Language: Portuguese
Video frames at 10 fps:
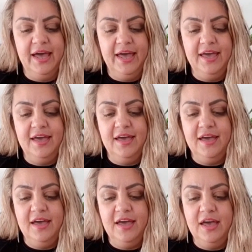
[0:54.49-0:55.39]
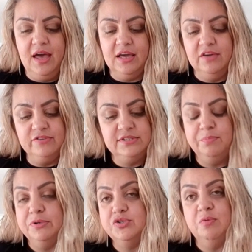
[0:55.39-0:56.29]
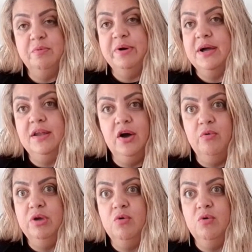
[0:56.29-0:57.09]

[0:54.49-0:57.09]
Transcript: É, aqui você pode comer bacalhau em